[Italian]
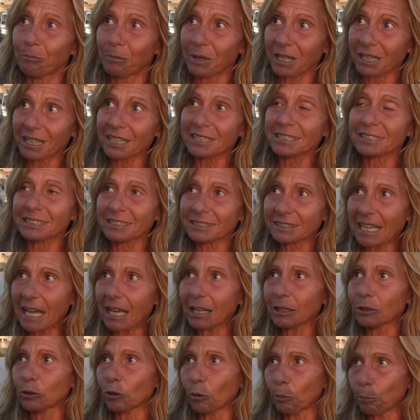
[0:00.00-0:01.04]
perché
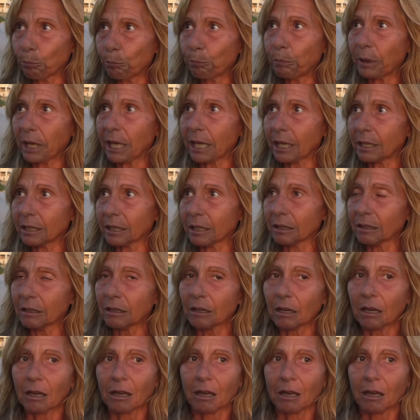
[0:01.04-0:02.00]
stanno bene,